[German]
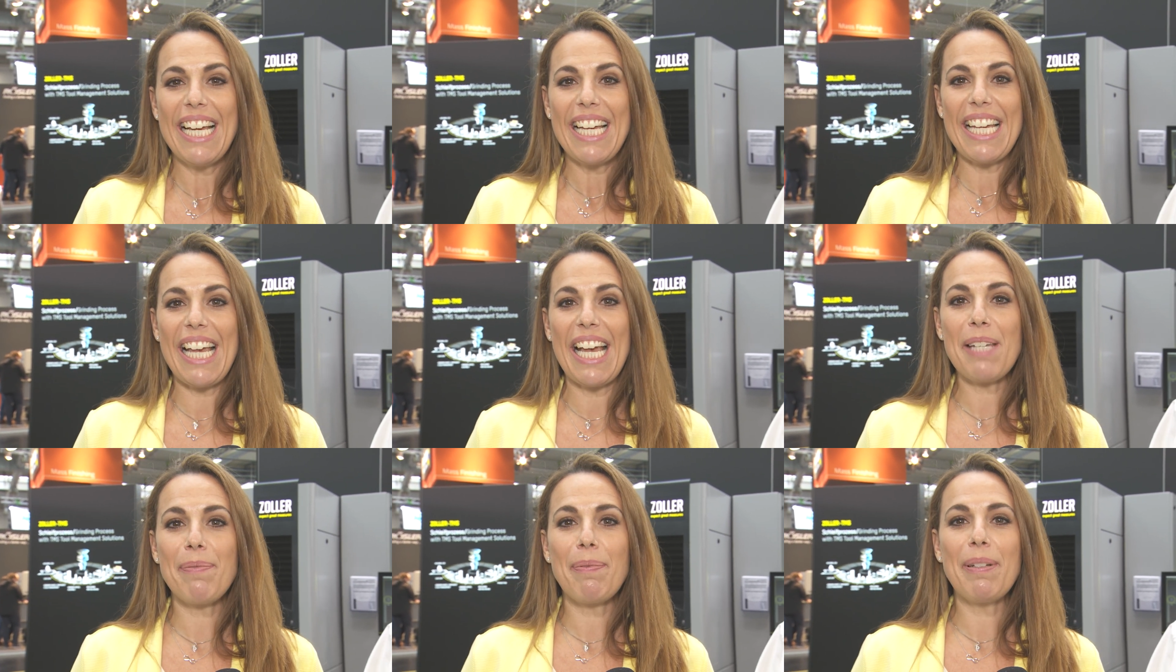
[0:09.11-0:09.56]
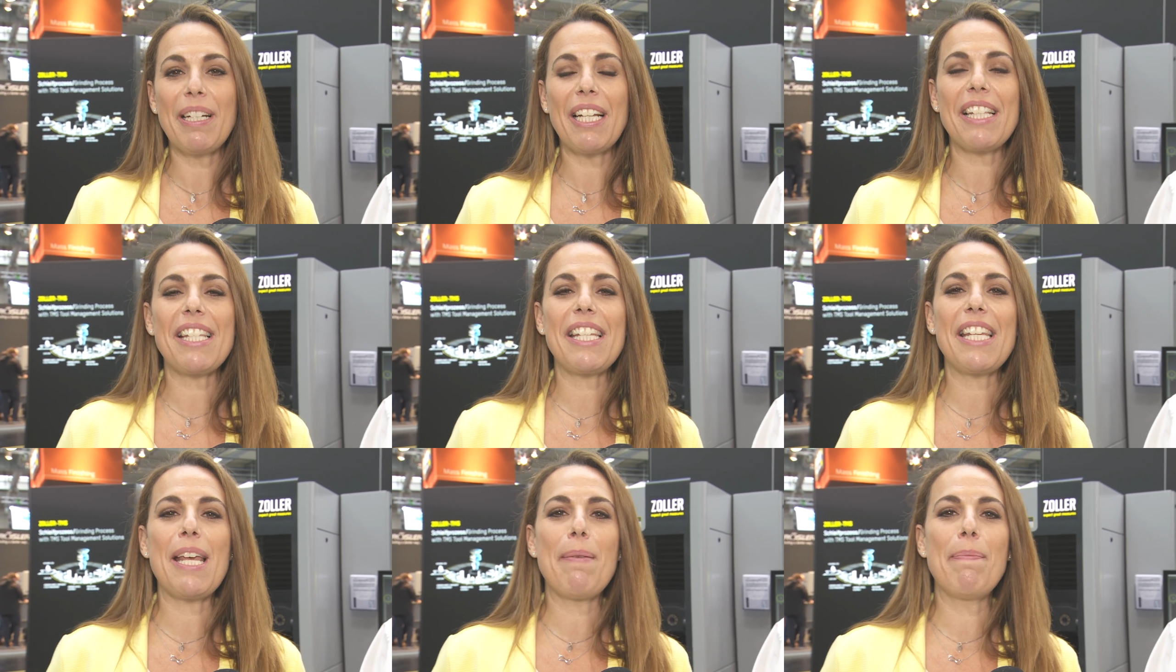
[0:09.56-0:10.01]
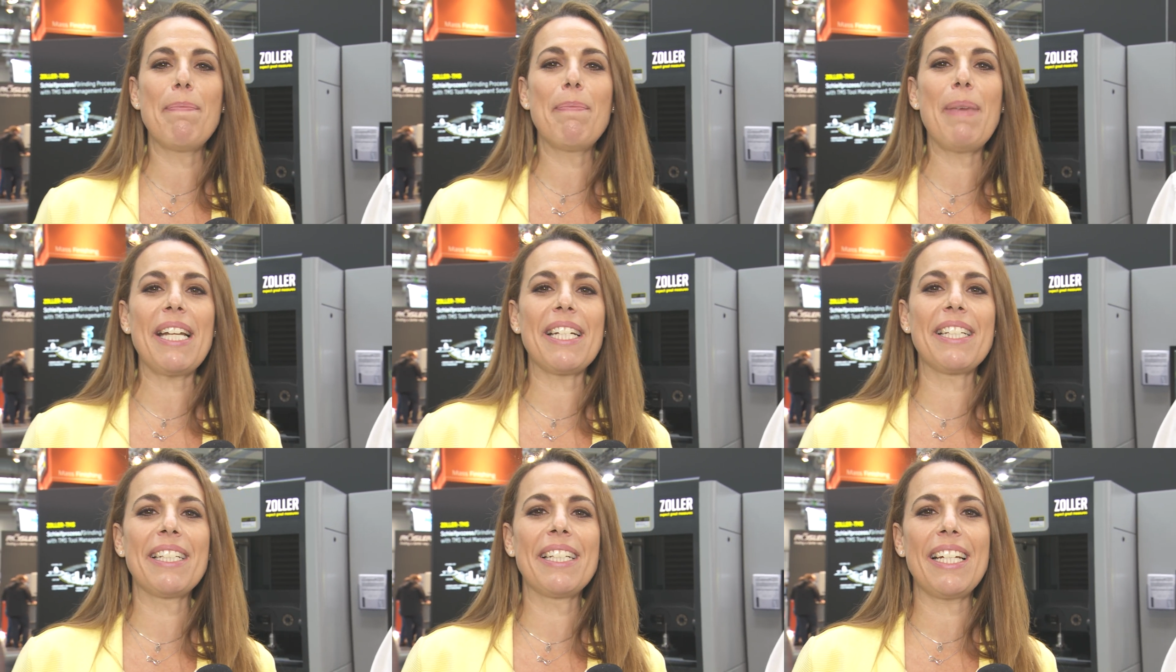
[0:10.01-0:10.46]
Ja, ich bin jetzt hier
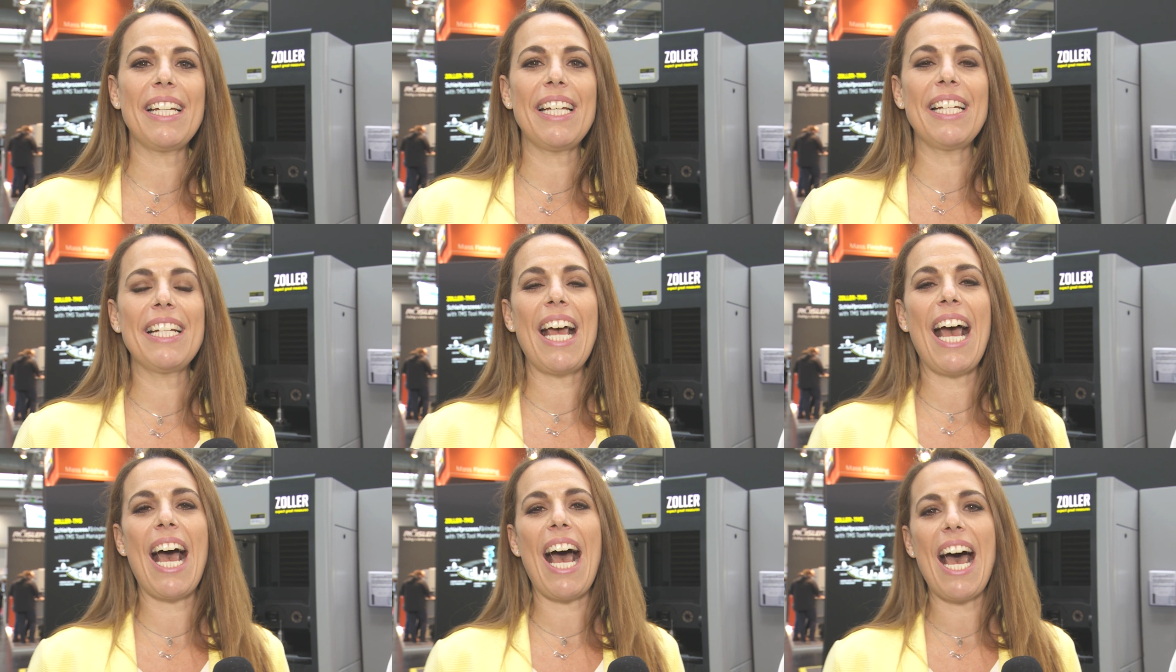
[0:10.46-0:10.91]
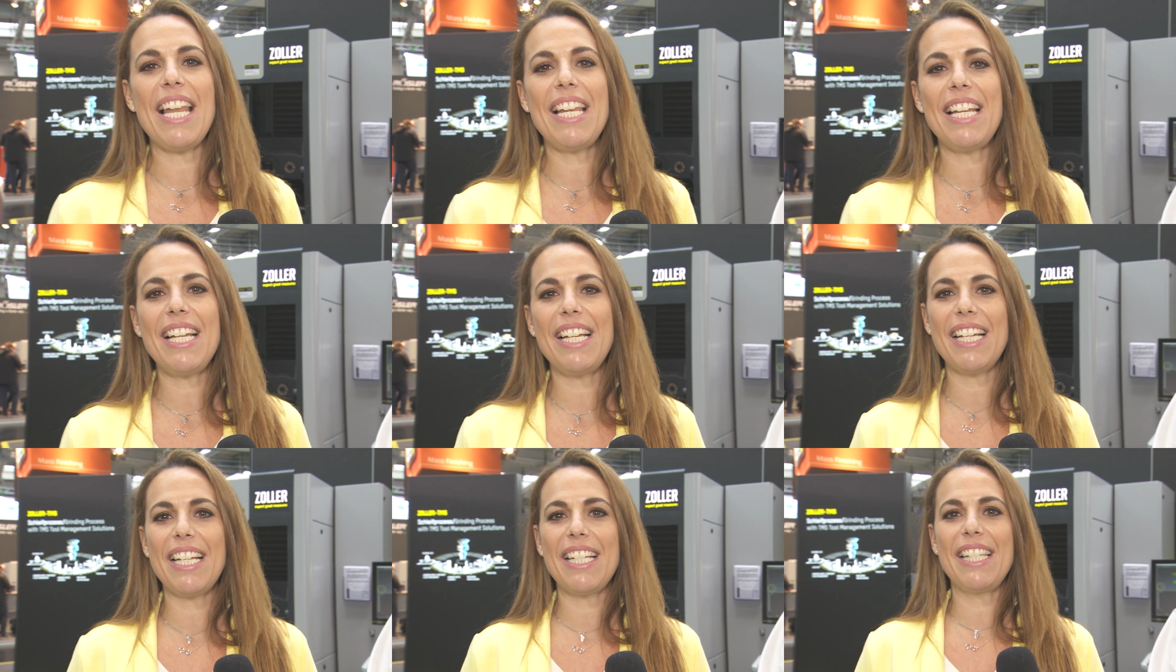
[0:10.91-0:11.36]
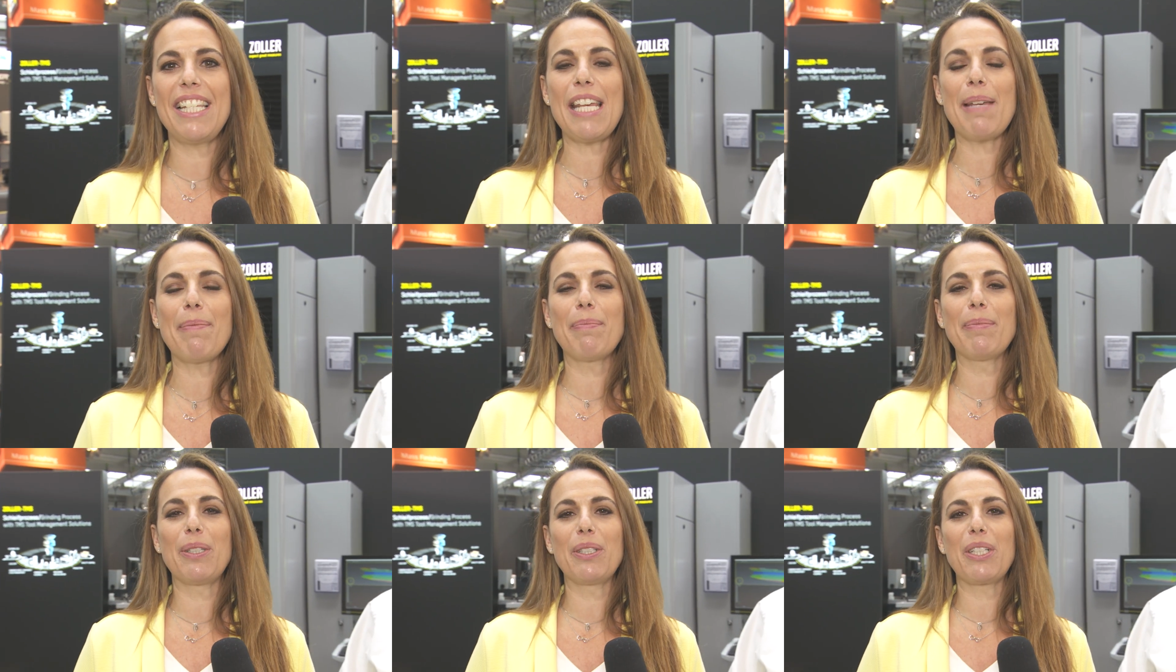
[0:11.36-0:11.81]
mitten in Halle
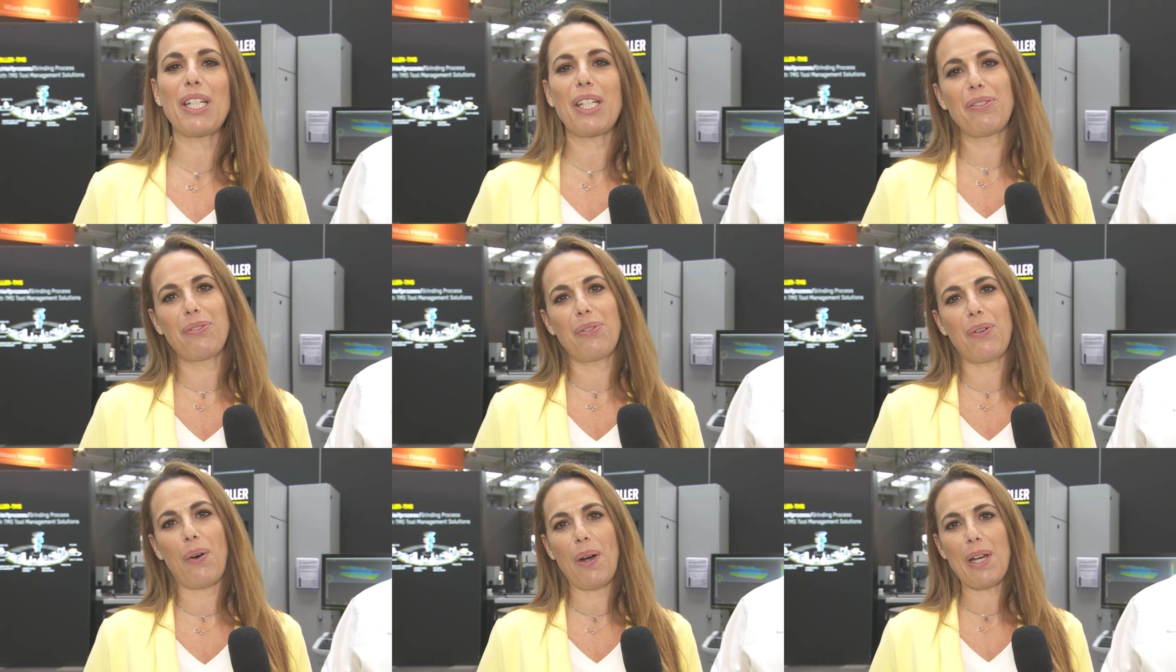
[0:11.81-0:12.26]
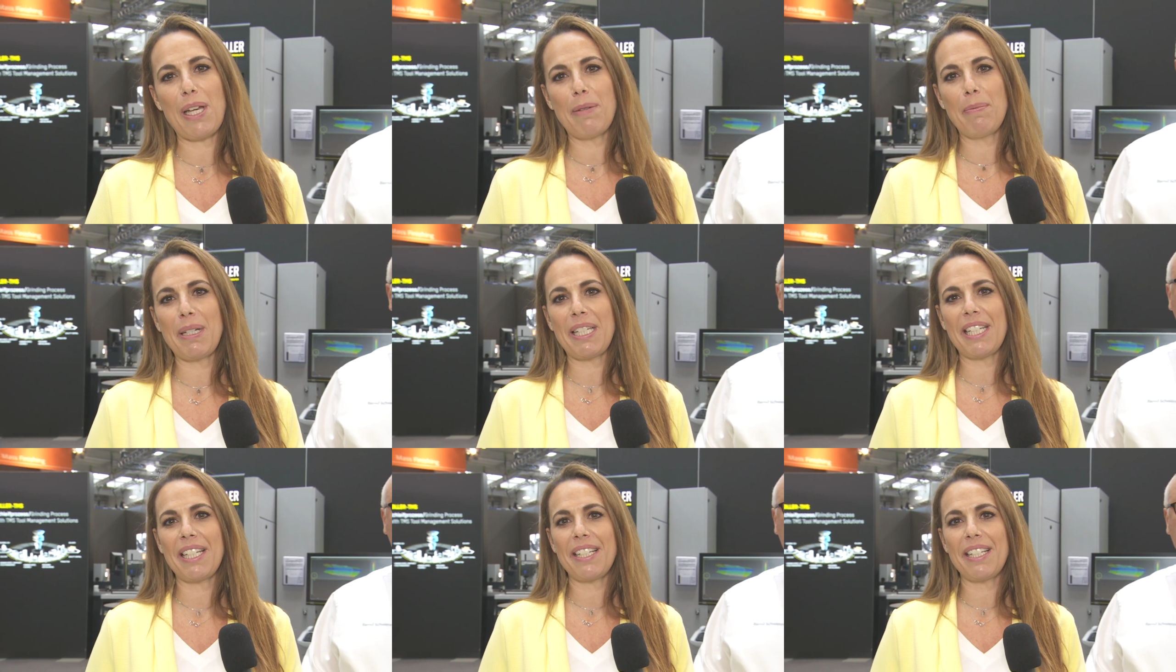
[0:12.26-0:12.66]
7 und ich freue mich